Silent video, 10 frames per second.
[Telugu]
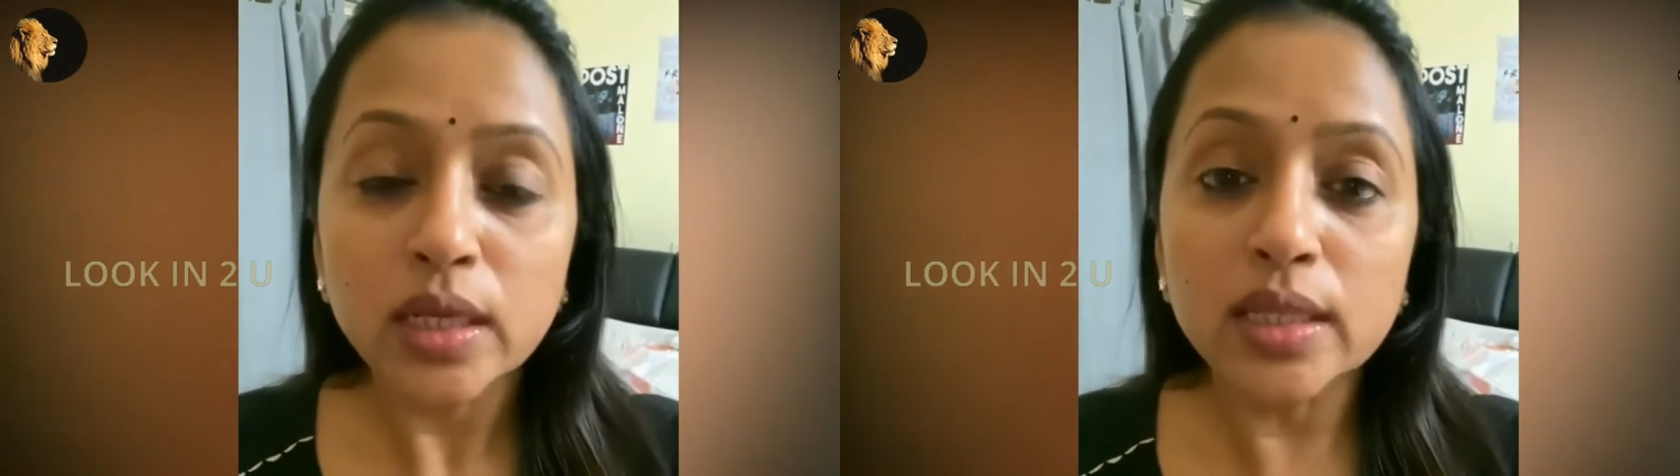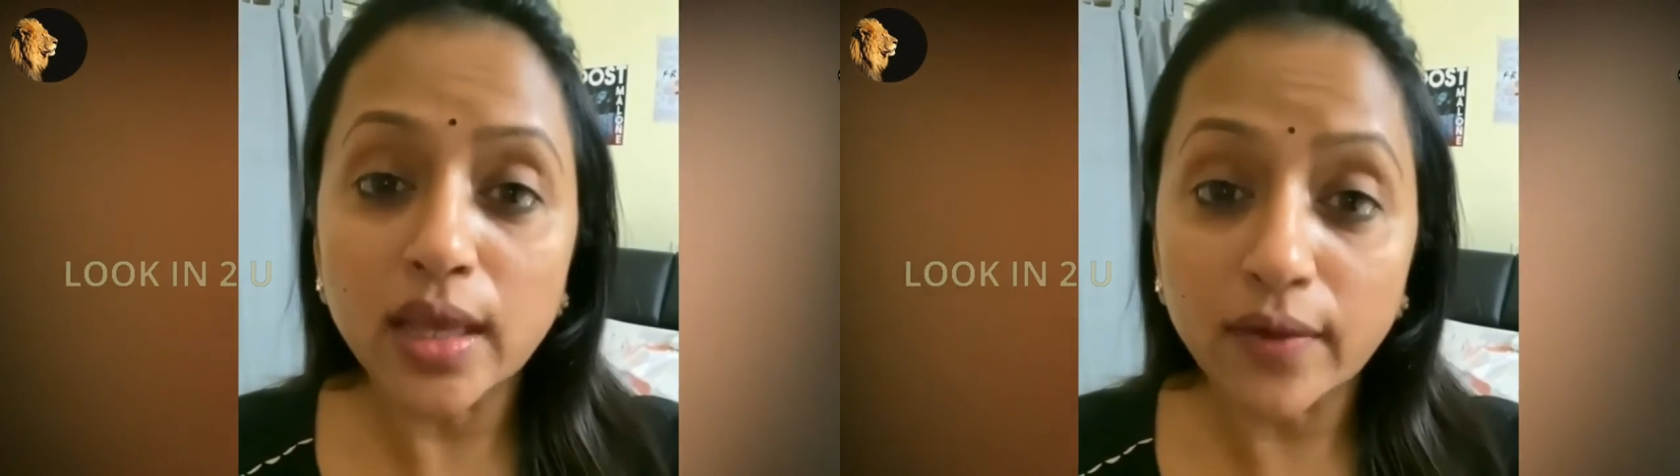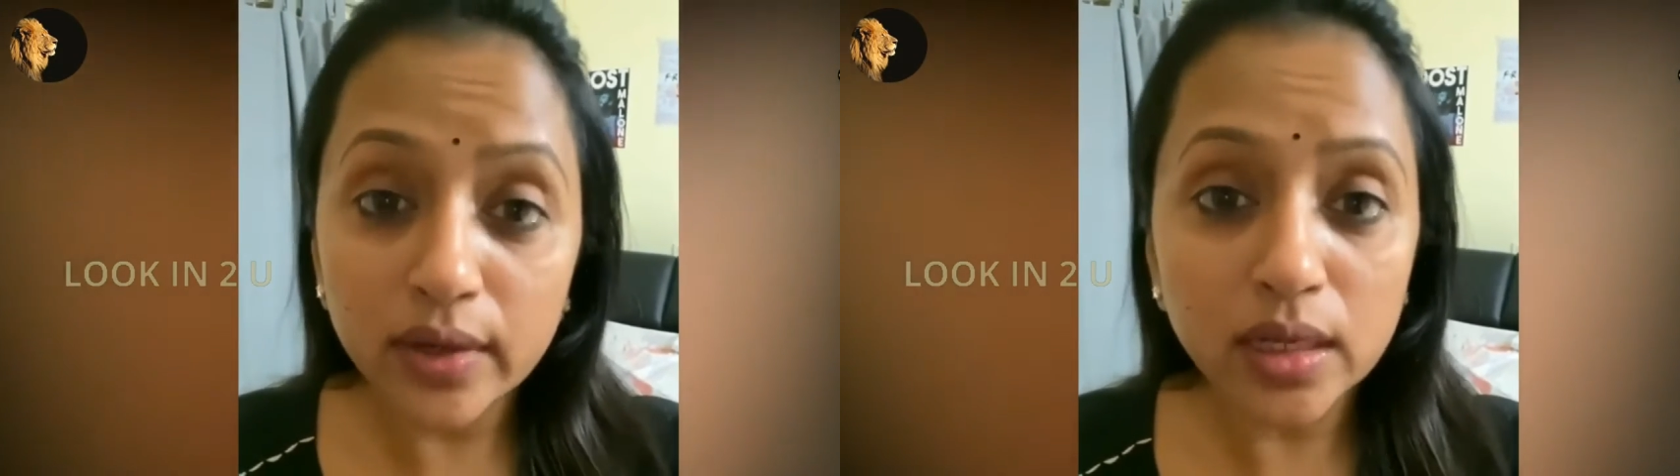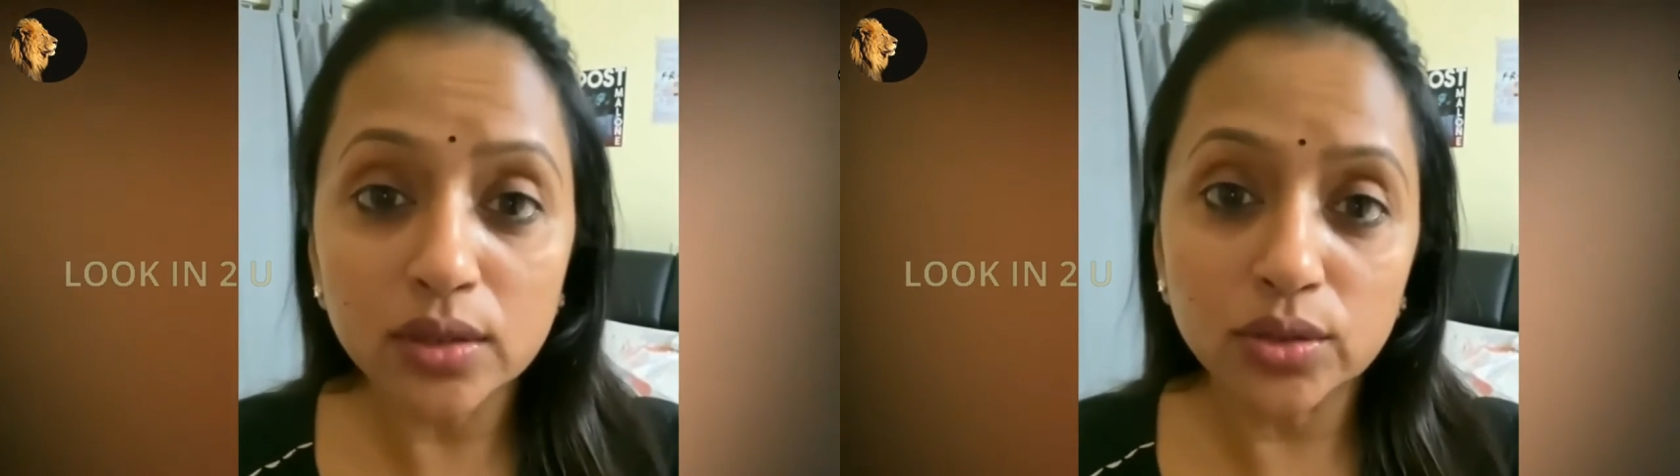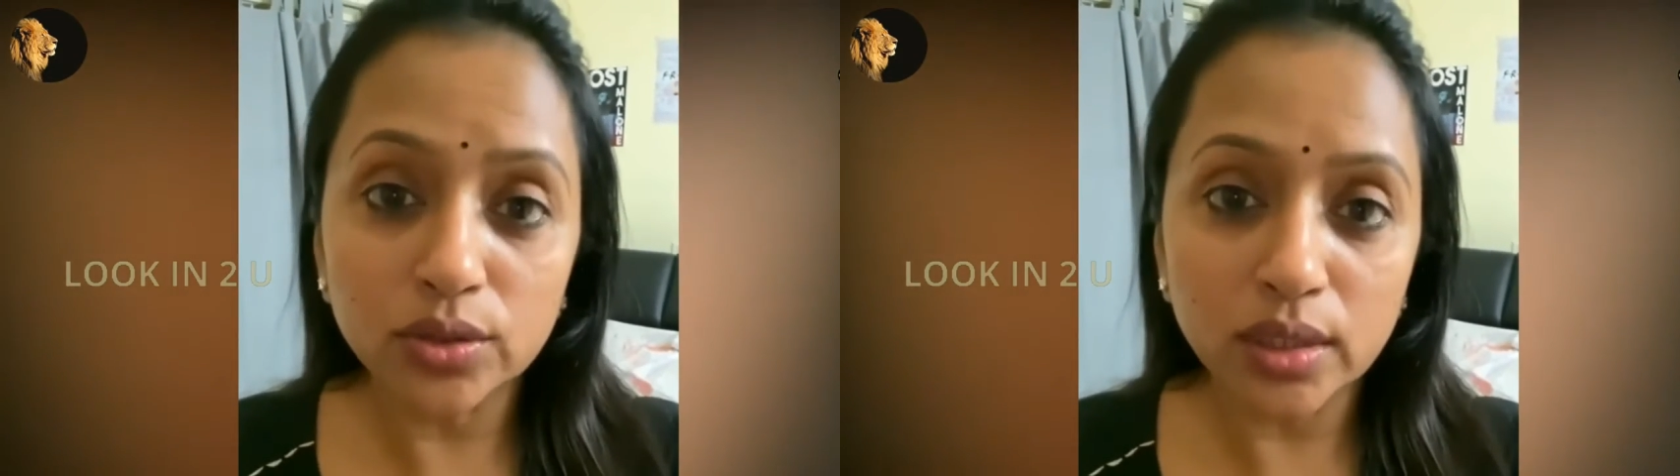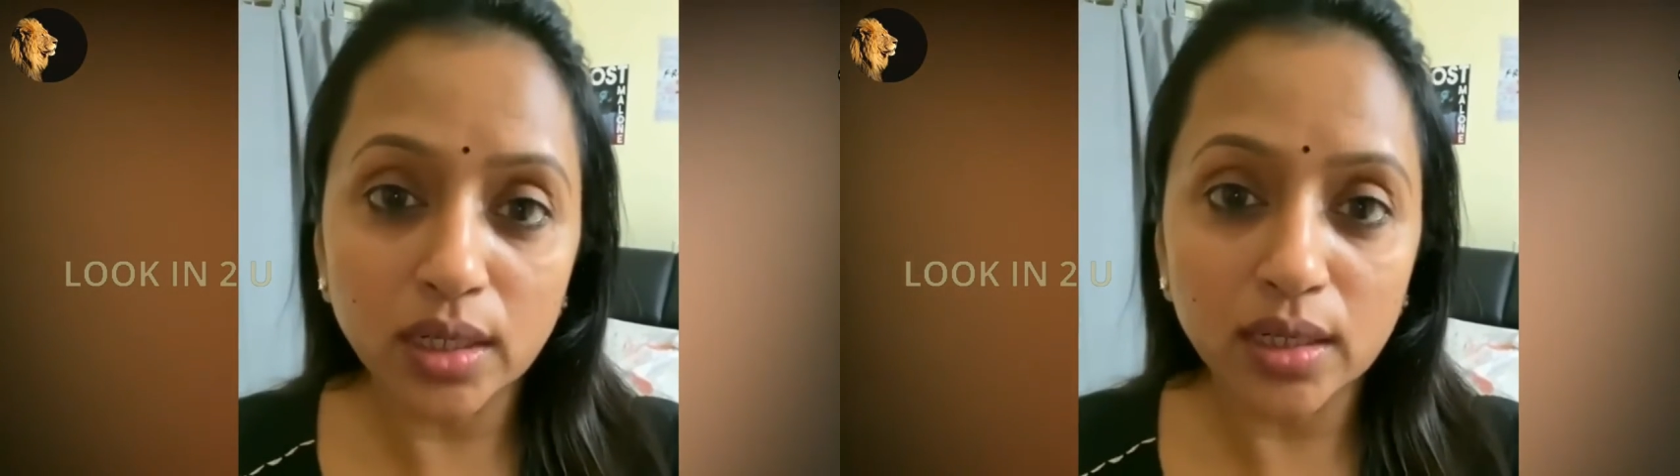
ఇది ఎవరికి అందుతుంది